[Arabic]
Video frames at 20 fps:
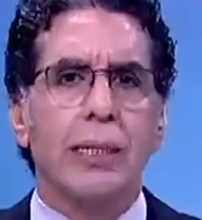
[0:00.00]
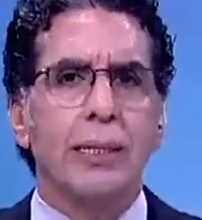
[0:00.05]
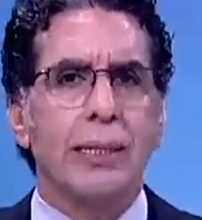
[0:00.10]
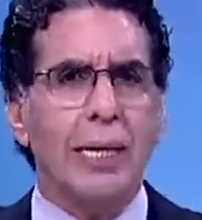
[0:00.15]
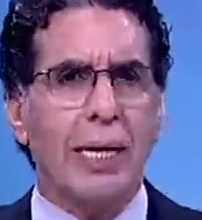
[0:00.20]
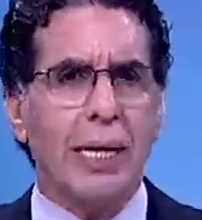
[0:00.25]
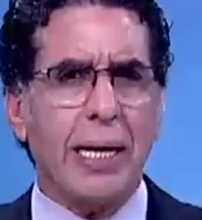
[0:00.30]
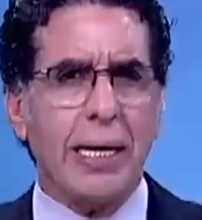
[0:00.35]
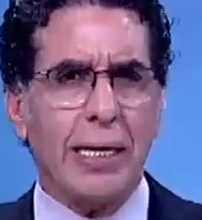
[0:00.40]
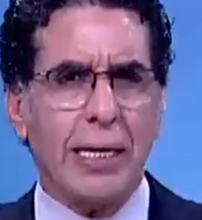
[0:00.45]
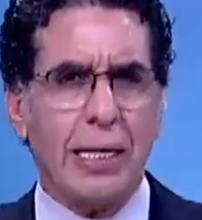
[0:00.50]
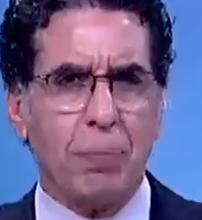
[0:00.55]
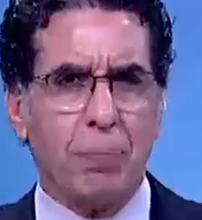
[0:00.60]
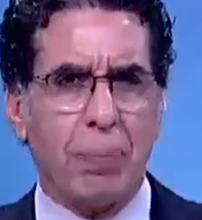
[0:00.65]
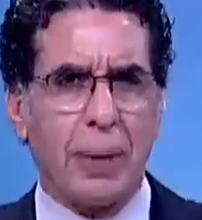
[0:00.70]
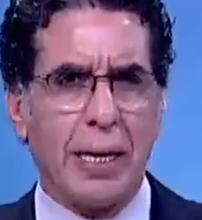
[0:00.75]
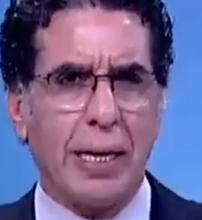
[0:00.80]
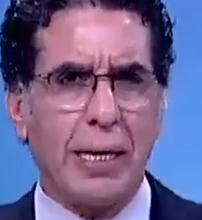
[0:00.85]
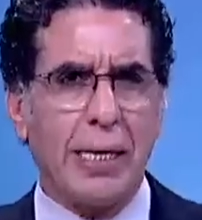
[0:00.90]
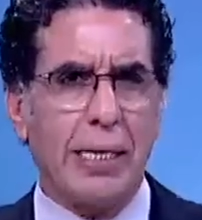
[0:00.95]
تكية
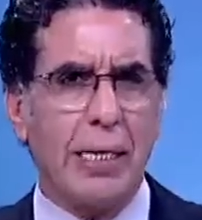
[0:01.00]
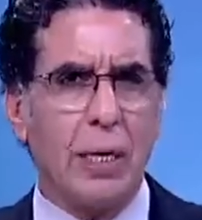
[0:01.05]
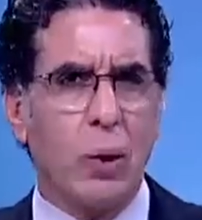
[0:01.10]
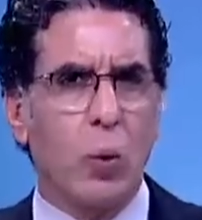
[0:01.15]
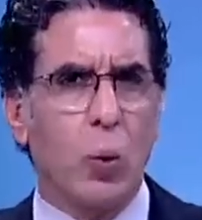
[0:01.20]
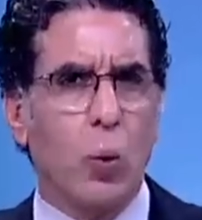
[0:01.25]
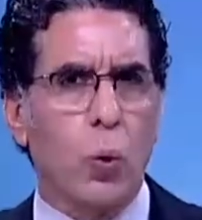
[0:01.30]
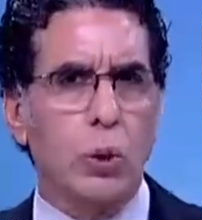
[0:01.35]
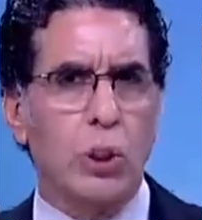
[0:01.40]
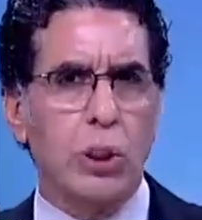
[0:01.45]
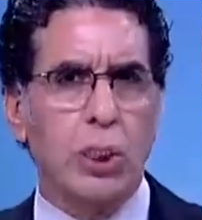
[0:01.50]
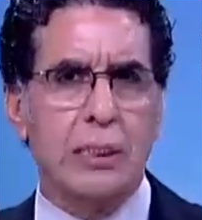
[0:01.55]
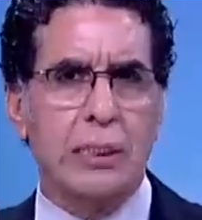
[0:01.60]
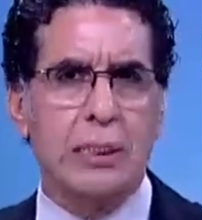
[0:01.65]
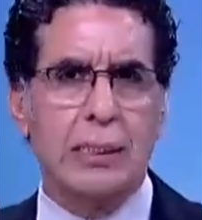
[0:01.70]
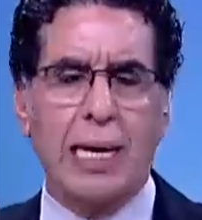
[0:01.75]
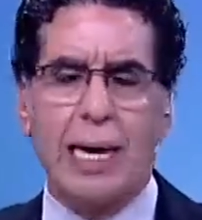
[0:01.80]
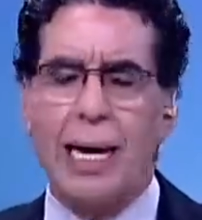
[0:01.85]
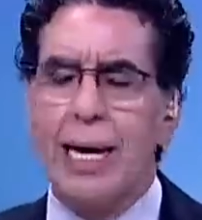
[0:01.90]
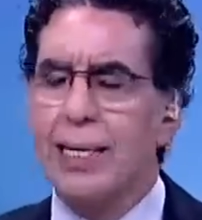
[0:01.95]
بهية وكشك
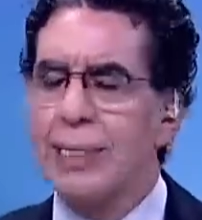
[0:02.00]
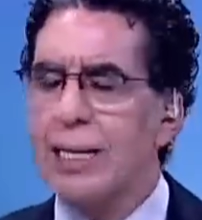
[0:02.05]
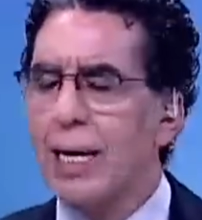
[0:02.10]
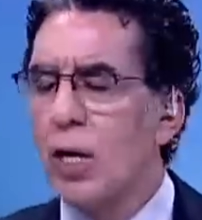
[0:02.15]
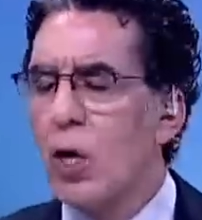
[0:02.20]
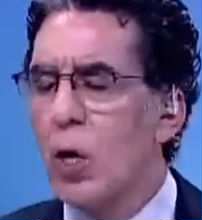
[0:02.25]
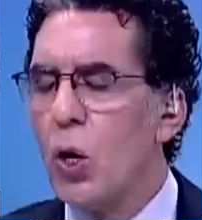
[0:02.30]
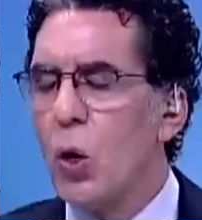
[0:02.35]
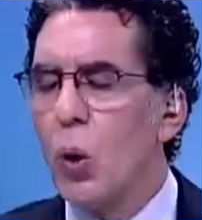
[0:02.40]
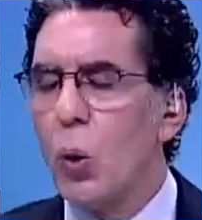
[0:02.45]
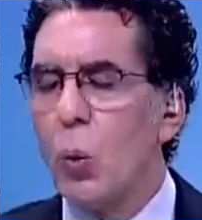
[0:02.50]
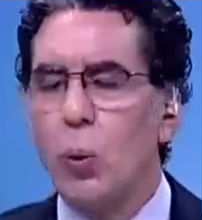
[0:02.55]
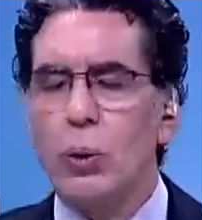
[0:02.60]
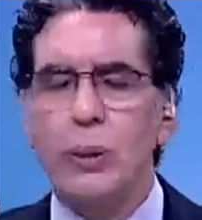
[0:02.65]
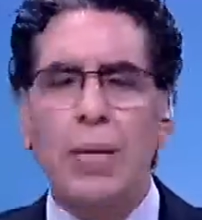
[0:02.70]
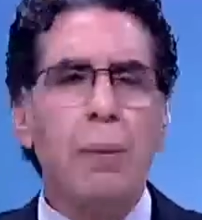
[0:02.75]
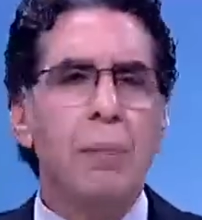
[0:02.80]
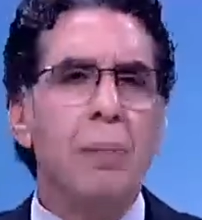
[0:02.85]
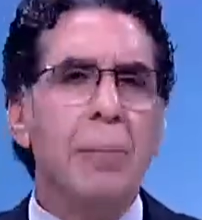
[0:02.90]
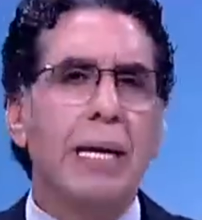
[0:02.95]
السعادة
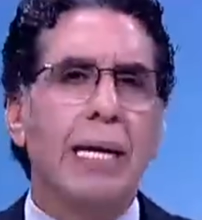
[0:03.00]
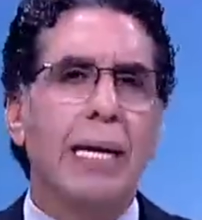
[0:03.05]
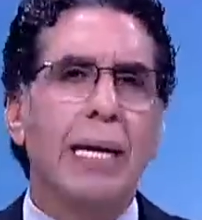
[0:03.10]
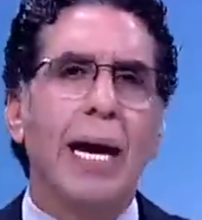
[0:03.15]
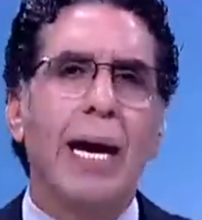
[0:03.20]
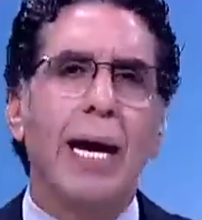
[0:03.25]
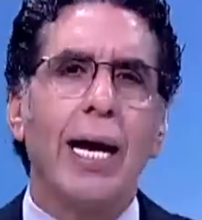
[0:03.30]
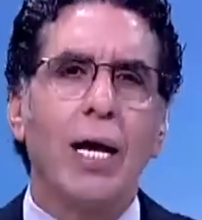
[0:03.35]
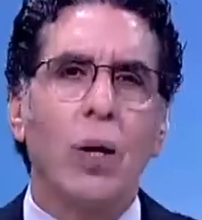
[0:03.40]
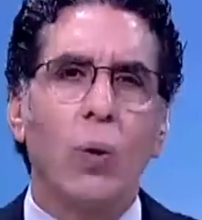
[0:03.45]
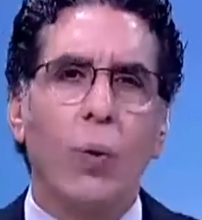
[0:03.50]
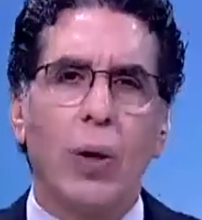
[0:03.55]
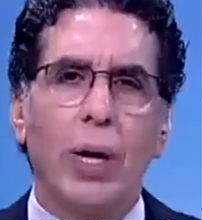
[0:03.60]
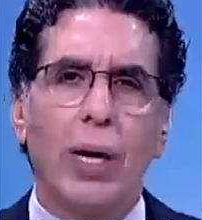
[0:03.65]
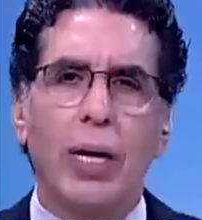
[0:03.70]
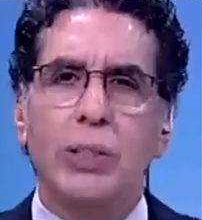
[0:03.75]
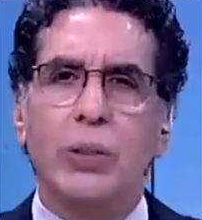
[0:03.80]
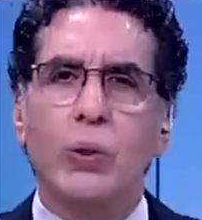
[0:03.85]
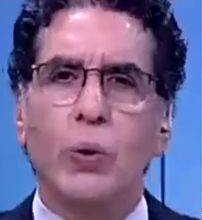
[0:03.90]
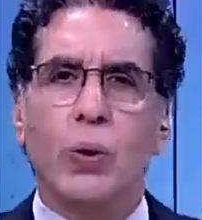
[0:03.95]
ودمك يا حلوة
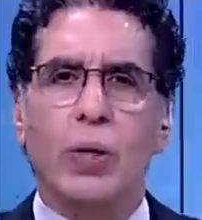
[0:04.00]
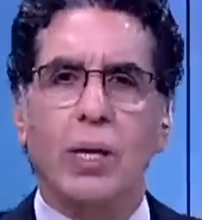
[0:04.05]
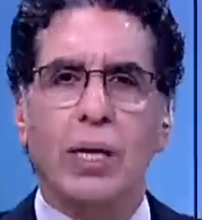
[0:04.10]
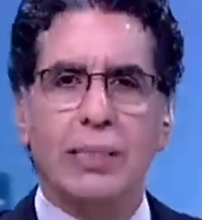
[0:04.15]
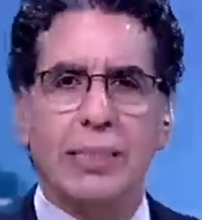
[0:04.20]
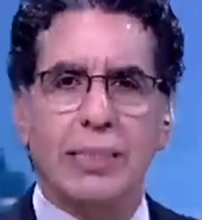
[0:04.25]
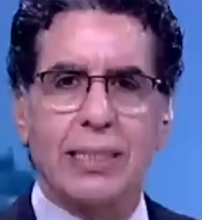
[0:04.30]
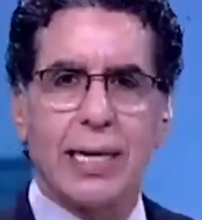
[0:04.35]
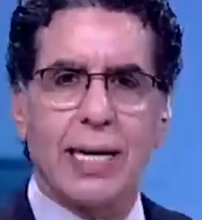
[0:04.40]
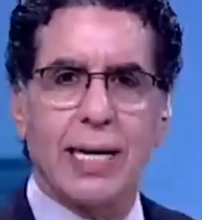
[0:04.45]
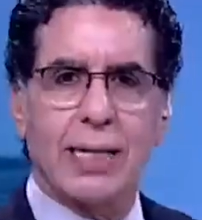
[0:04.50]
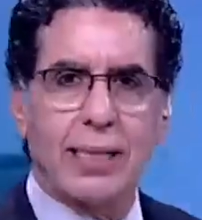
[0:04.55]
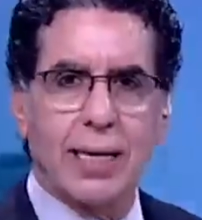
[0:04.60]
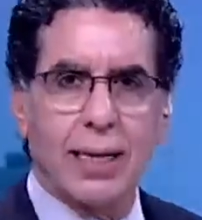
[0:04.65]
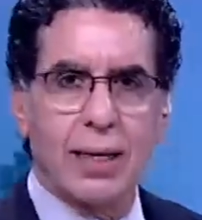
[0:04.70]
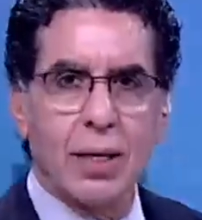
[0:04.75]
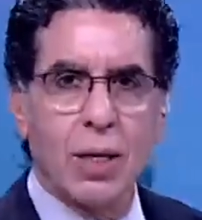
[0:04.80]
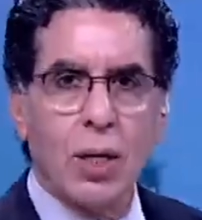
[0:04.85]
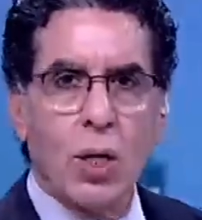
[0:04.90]
يا سكر زيادة